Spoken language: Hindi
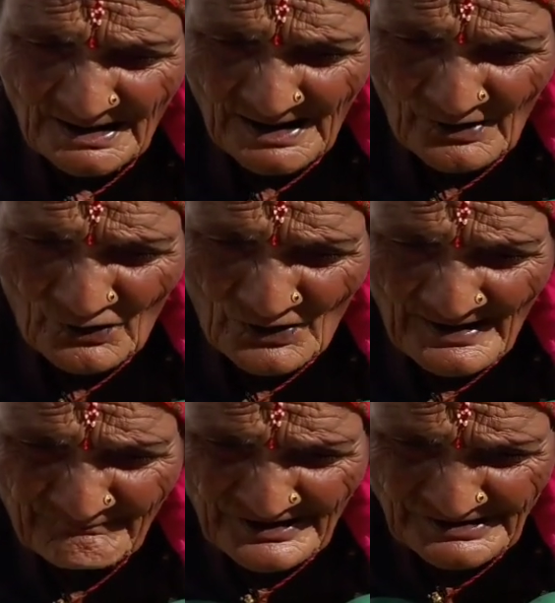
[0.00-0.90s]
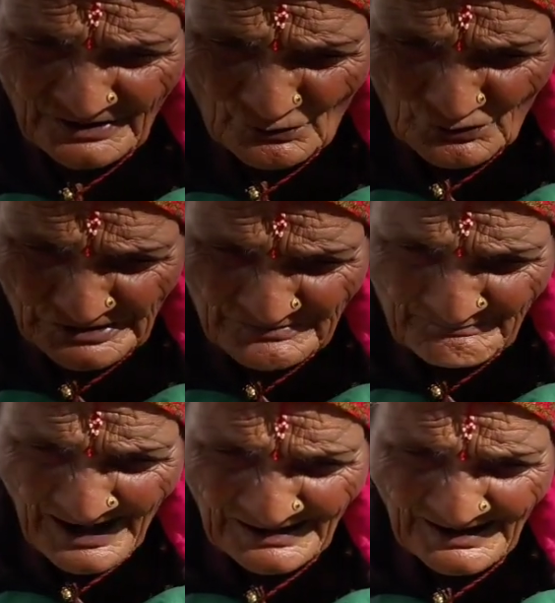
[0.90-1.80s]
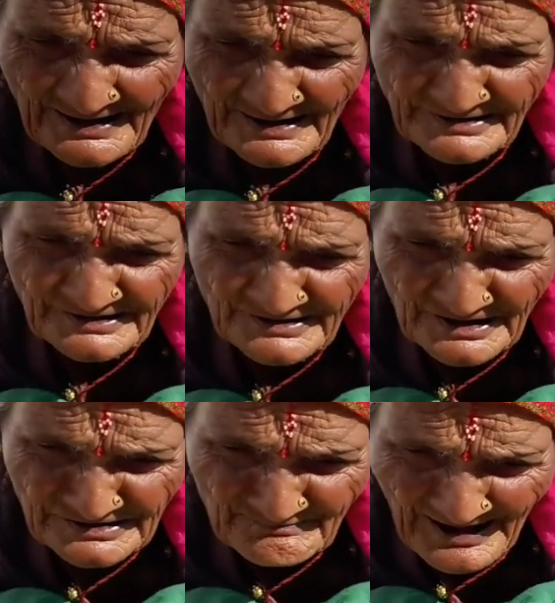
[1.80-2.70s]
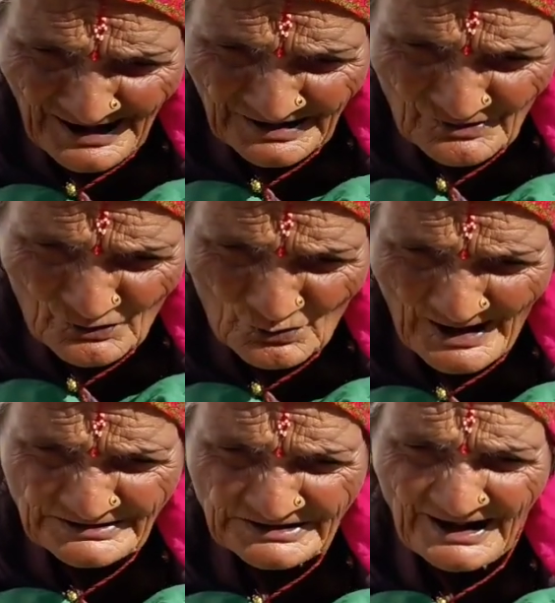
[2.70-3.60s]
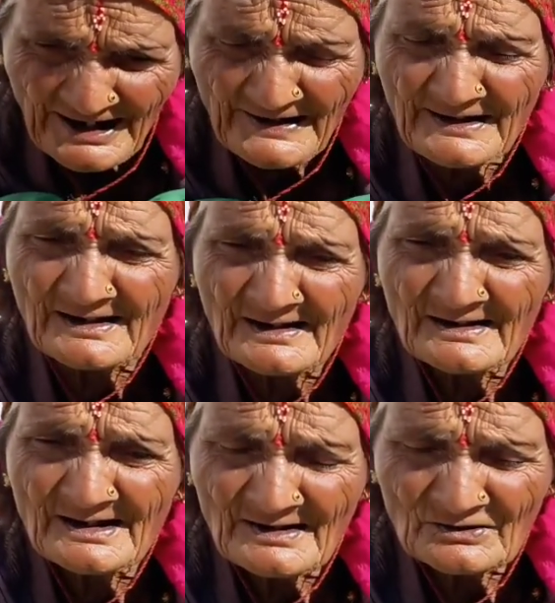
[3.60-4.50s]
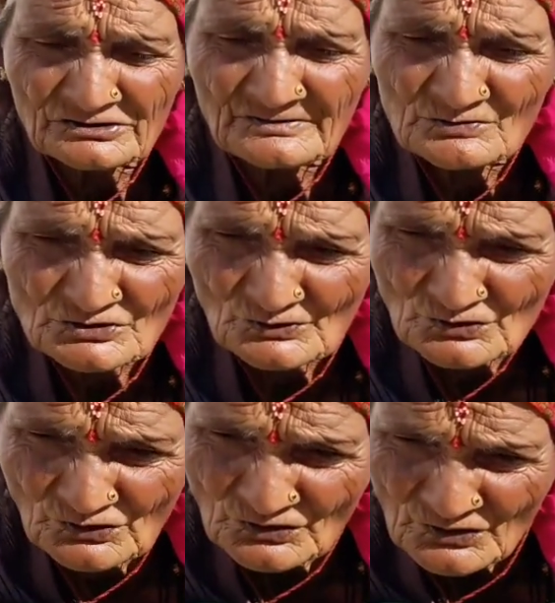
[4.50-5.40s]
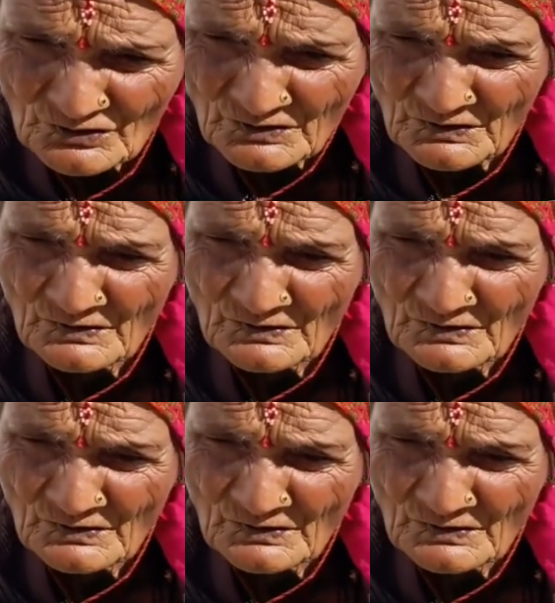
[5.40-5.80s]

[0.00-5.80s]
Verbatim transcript: कहाँ होगा मेरी कौए की माला है हीरे की माला कौआ ले आए और तुम उसको ढूंढो